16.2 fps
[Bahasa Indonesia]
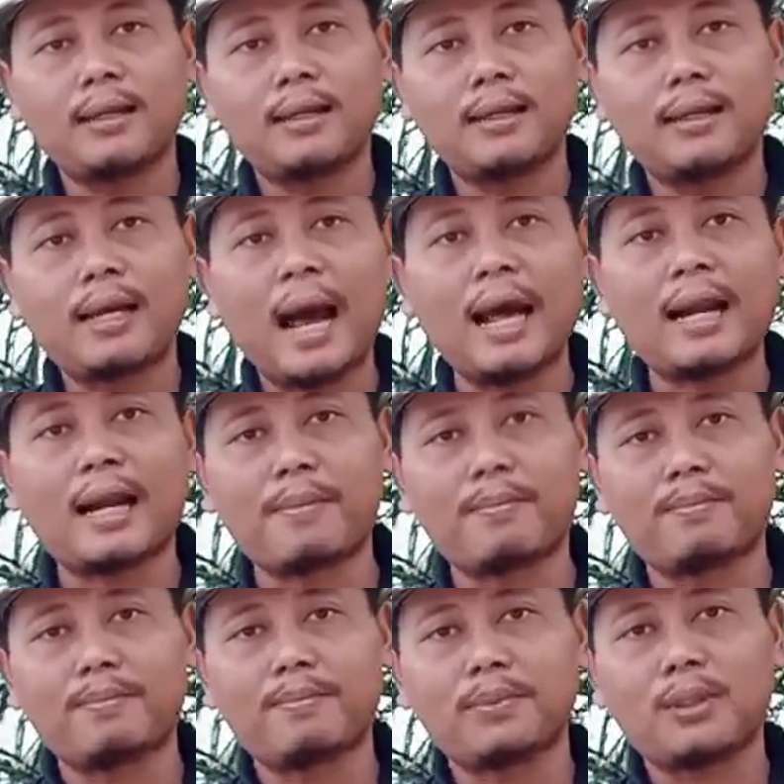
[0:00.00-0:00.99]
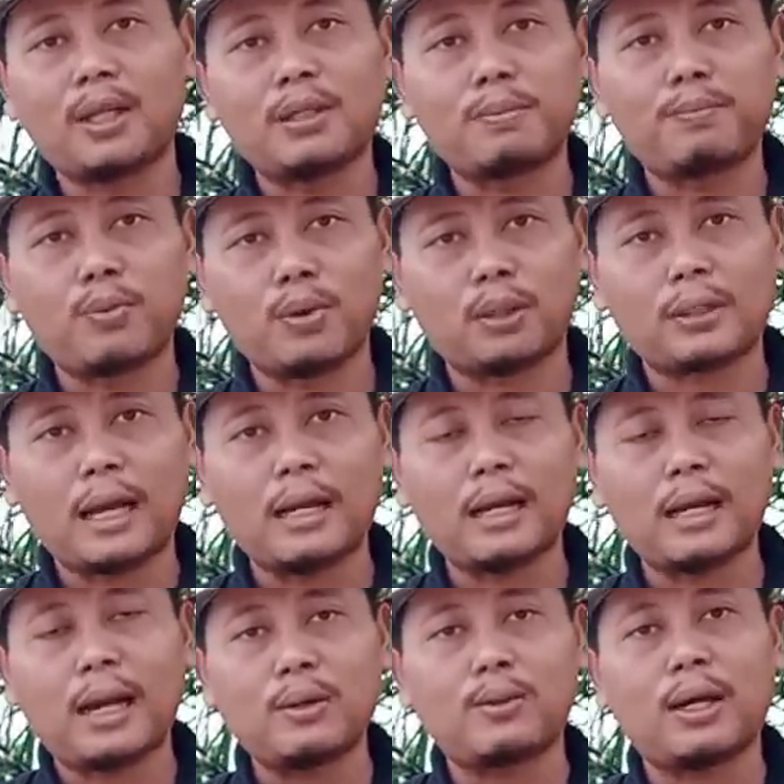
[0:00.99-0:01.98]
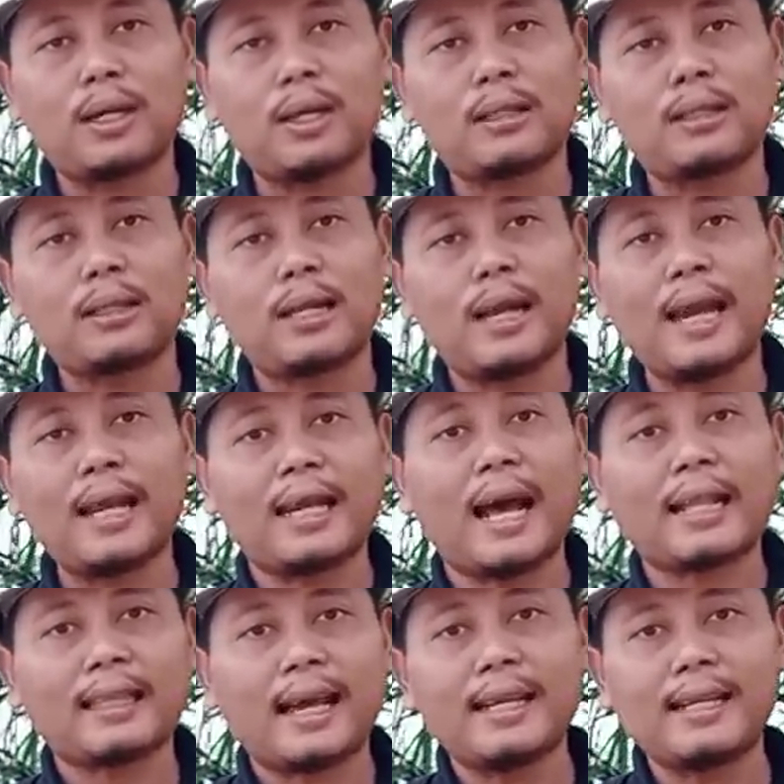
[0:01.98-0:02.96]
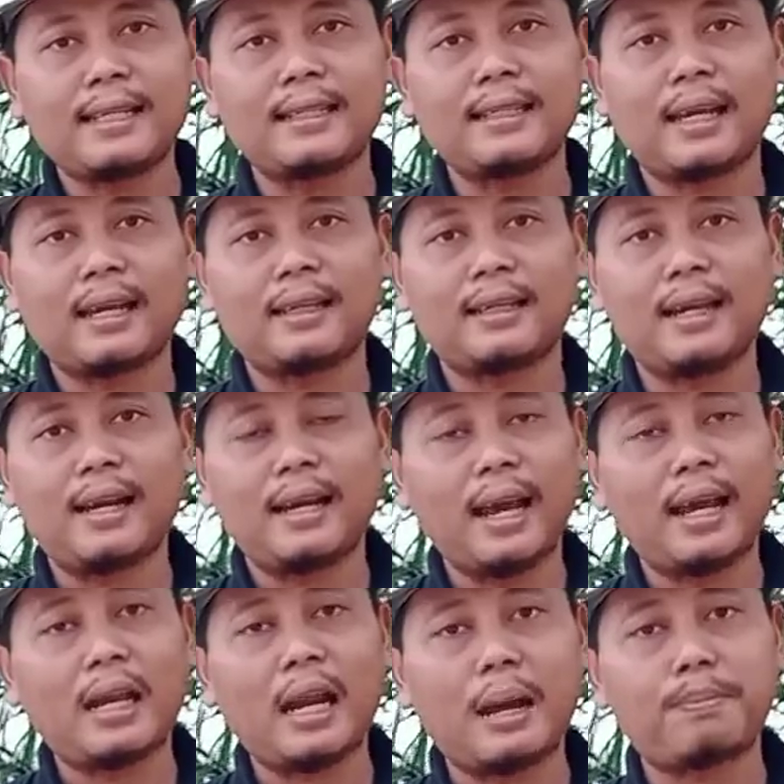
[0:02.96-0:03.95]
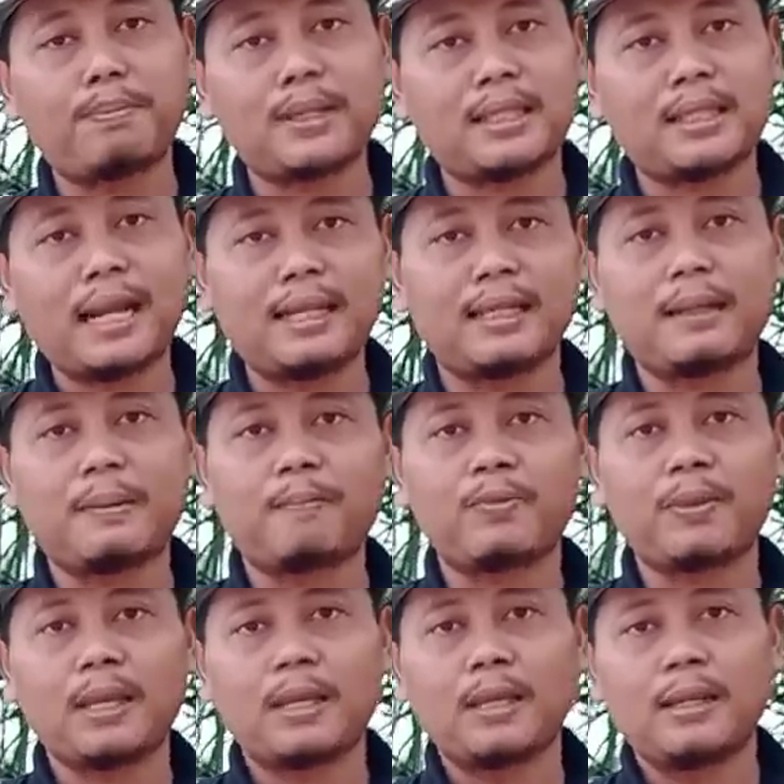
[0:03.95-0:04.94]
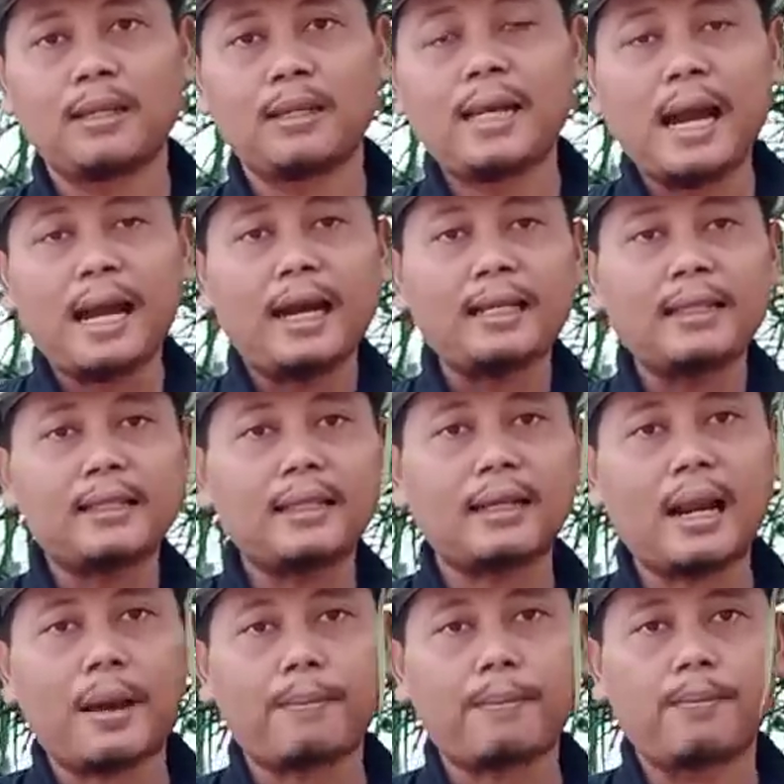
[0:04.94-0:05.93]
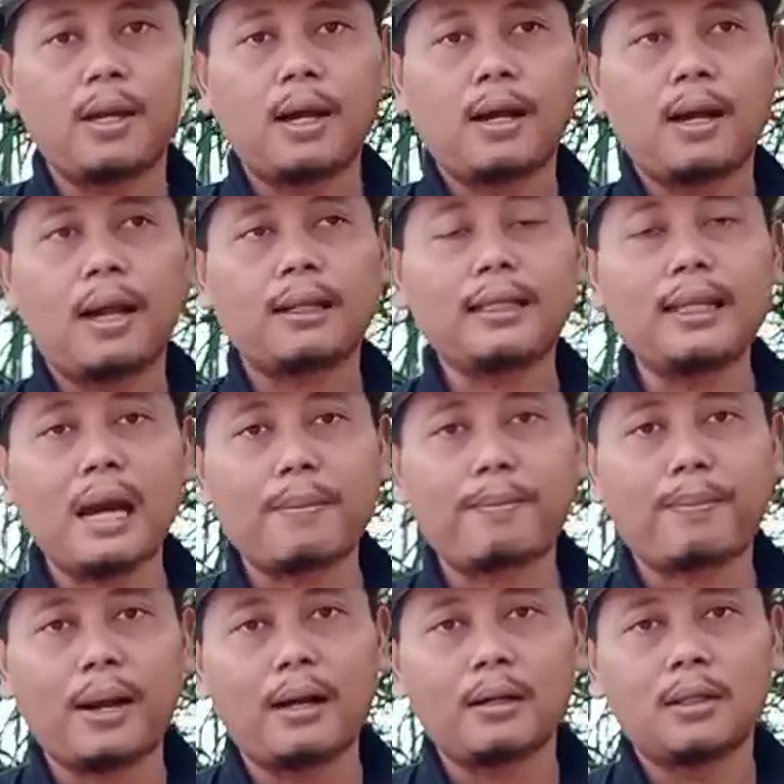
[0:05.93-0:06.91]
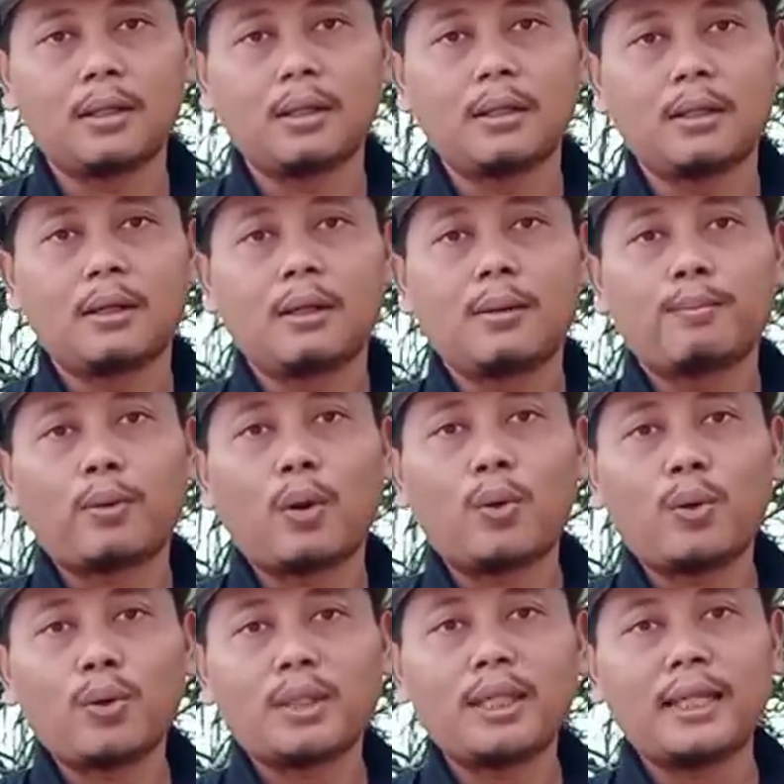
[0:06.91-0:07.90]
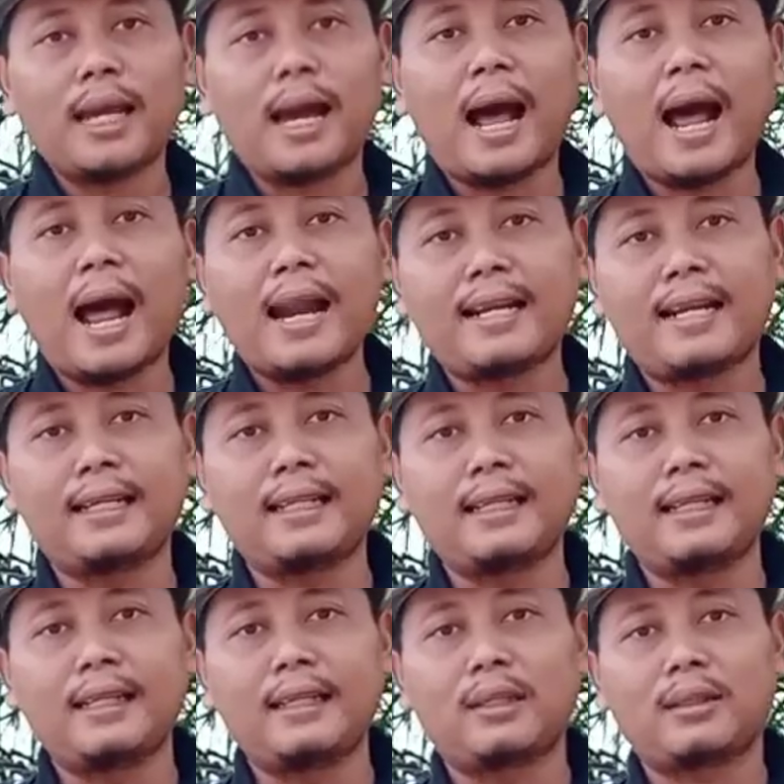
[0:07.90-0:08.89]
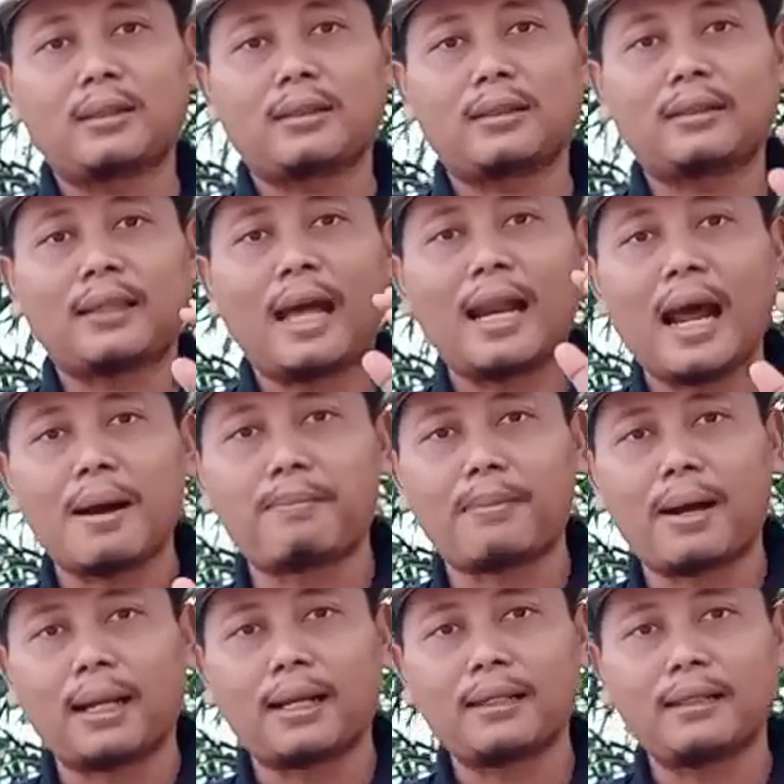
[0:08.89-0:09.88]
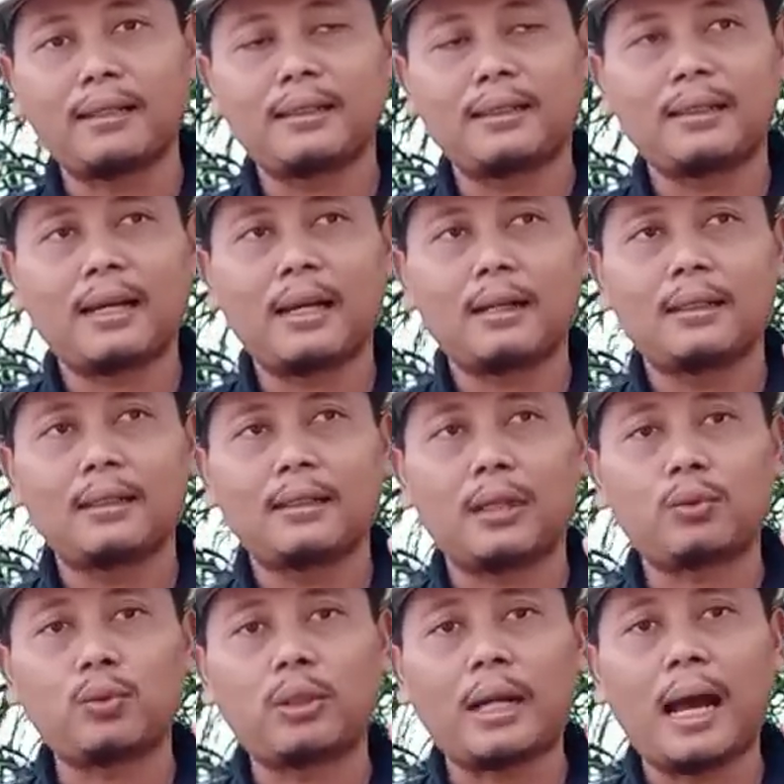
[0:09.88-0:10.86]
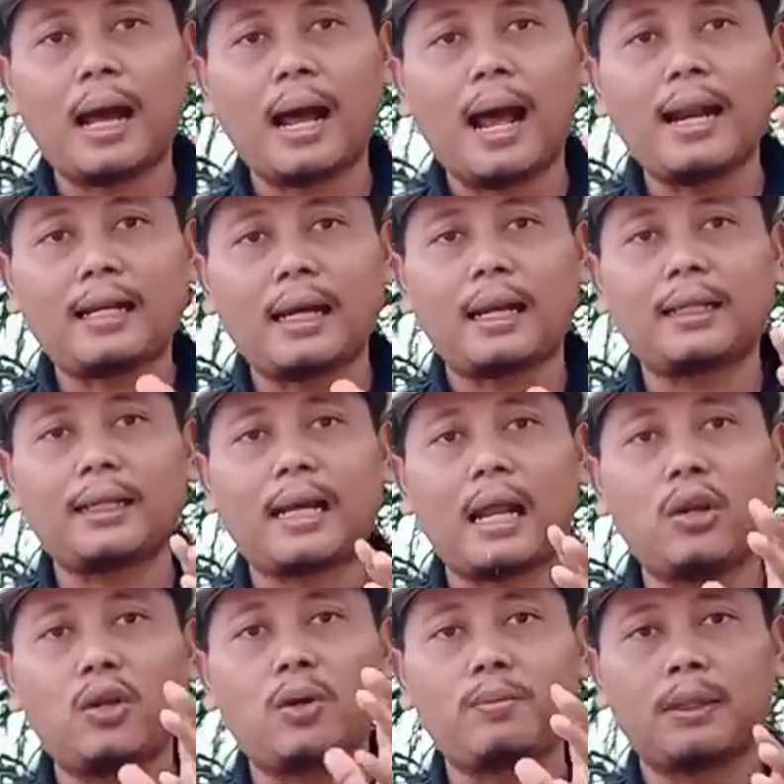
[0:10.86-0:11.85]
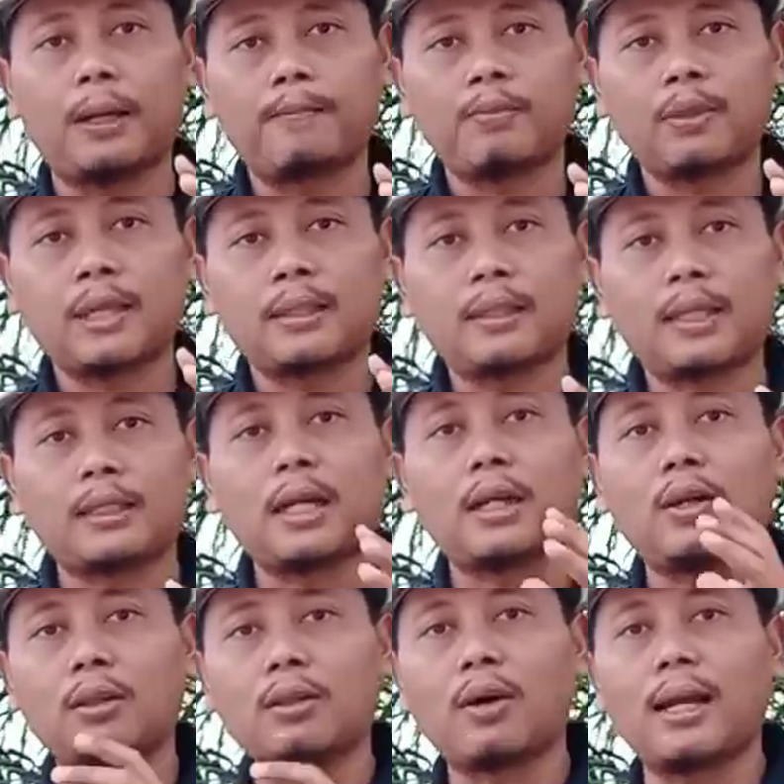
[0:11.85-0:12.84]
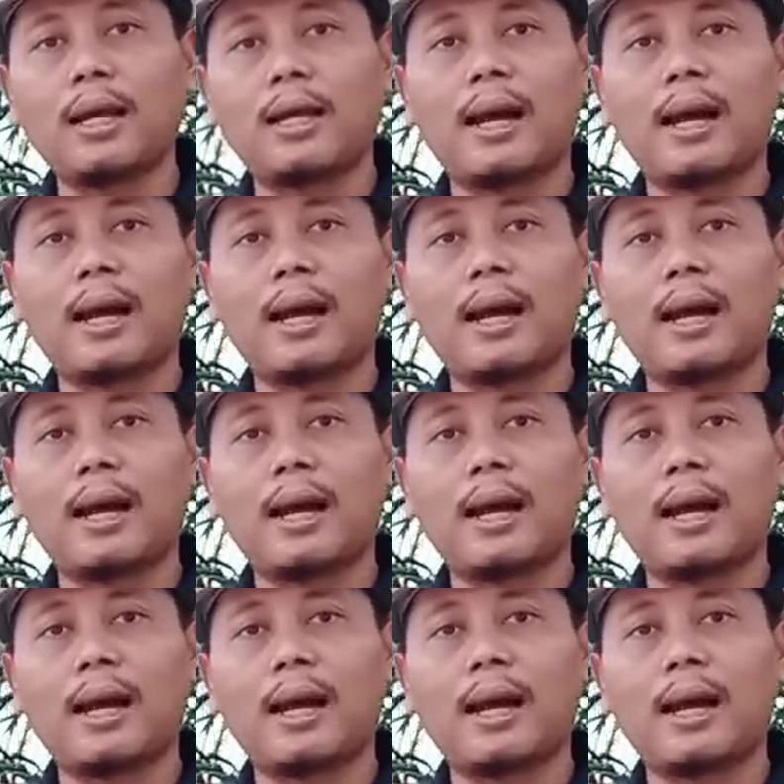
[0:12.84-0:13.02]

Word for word: garam tersebut karena kandungan Na tadi, ya, Na plus tadi. Dia akan terserap. Artinya apa? Produksi yang ada di tanaman ya, yang sudah ada di kaliumnya tersedot oleh